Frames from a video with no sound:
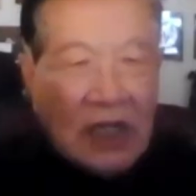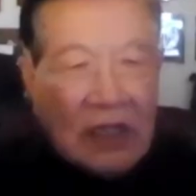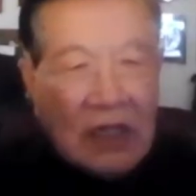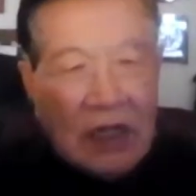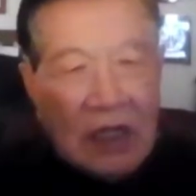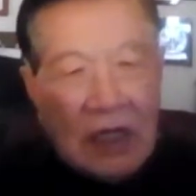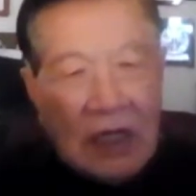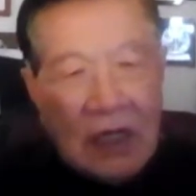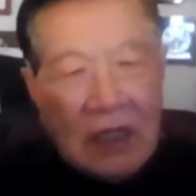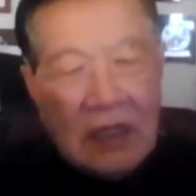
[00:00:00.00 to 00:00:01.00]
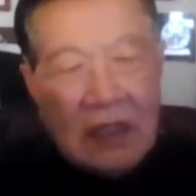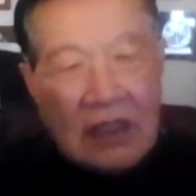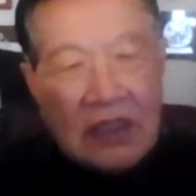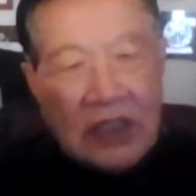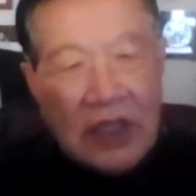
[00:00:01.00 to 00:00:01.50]
香港啦
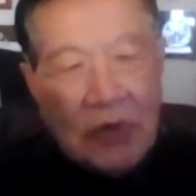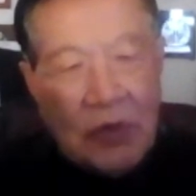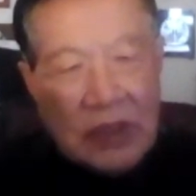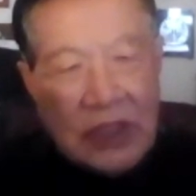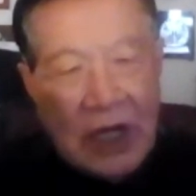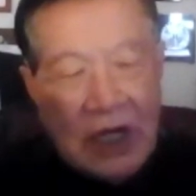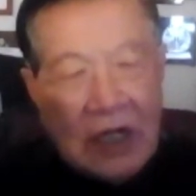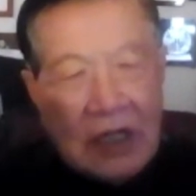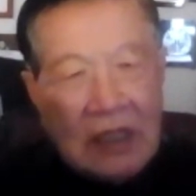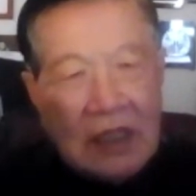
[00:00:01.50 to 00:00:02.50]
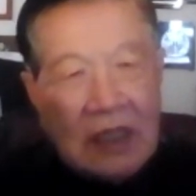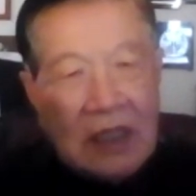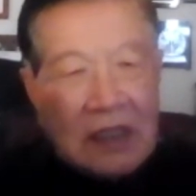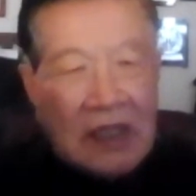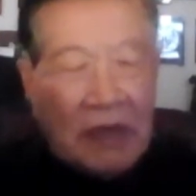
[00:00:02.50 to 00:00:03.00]
这些国家，
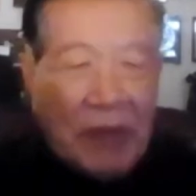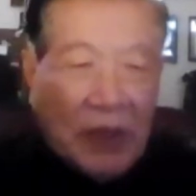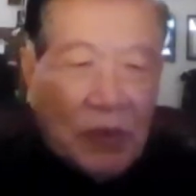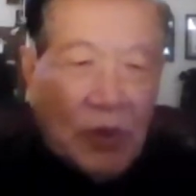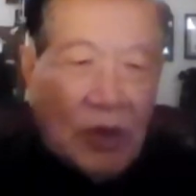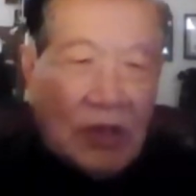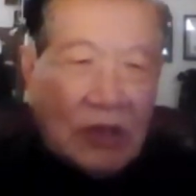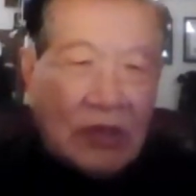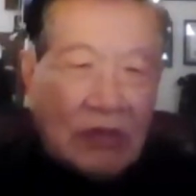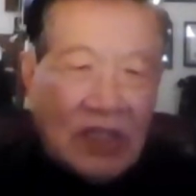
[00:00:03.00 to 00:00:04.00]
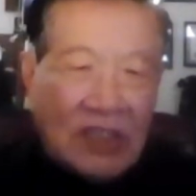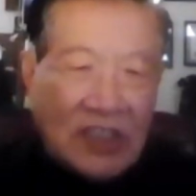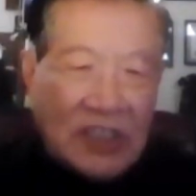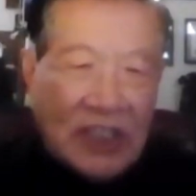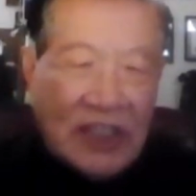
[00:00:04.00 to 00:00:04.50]
在美国通常
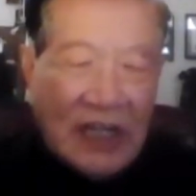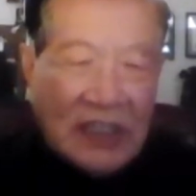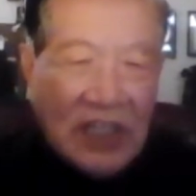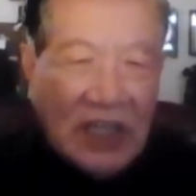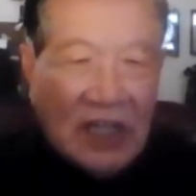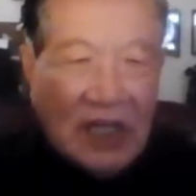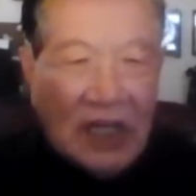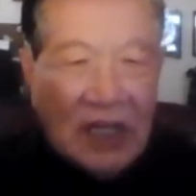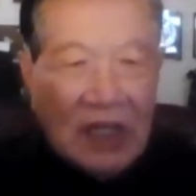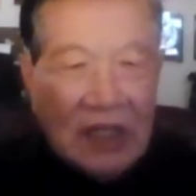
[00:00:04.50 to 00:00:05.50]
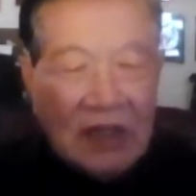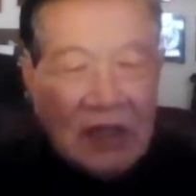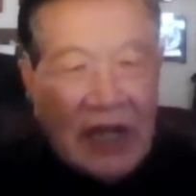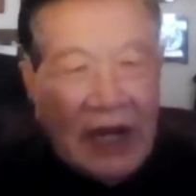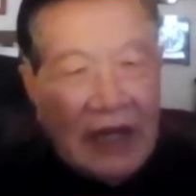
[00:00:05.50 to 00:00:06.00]
是圣诞节啦、
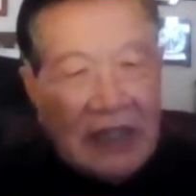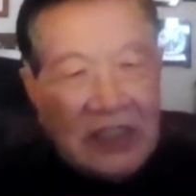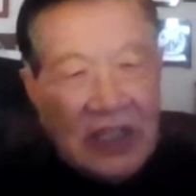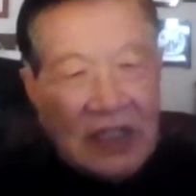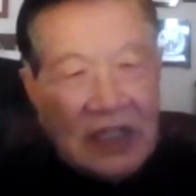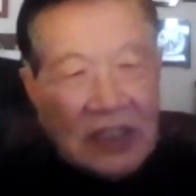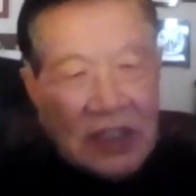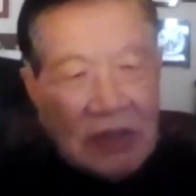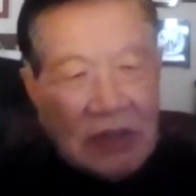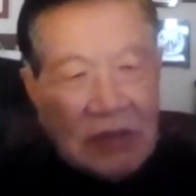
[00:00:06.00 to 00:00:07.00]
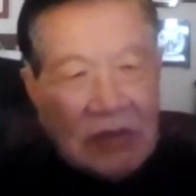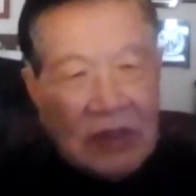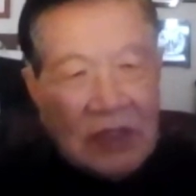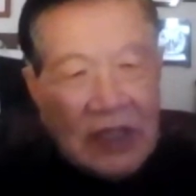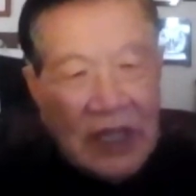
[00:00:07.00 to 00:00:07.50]
感恩节的时候，
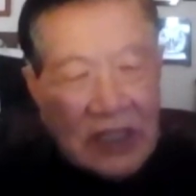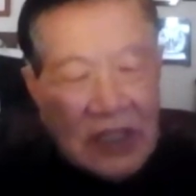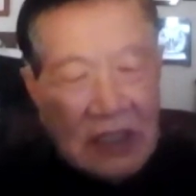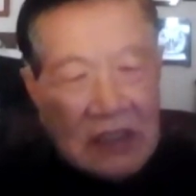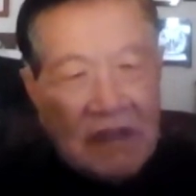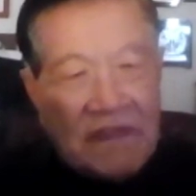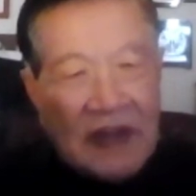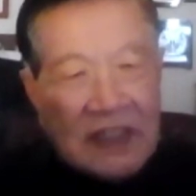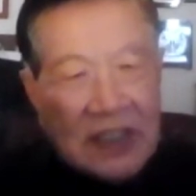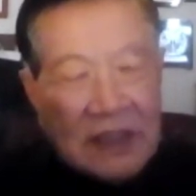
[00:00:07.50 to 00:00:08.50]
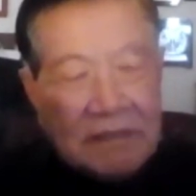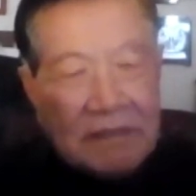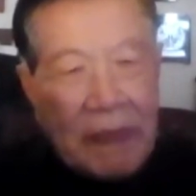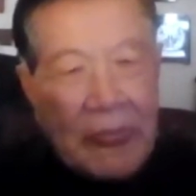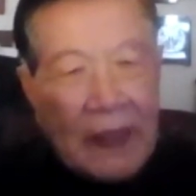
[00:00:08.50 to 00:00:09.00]
也常常发生。
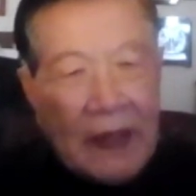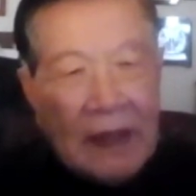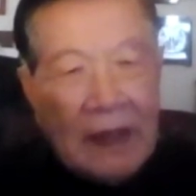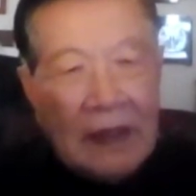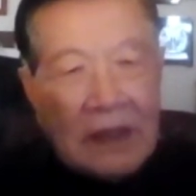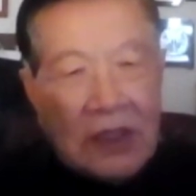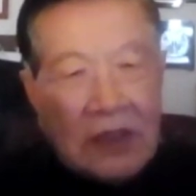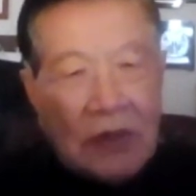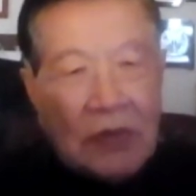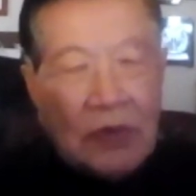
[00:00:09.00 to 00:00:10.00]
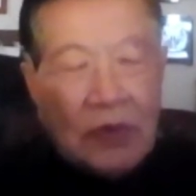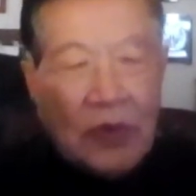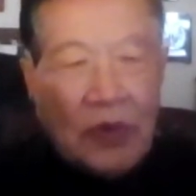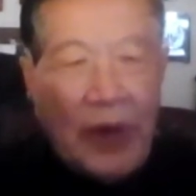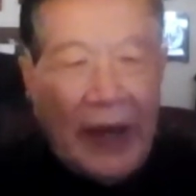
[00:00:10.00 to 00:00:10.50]
这种
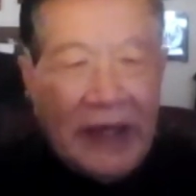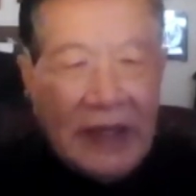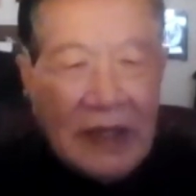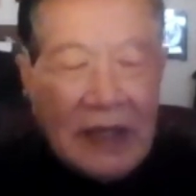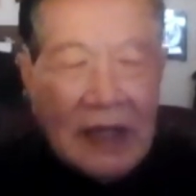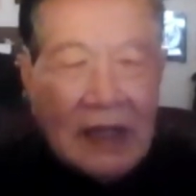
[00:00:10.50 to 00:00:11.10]
原因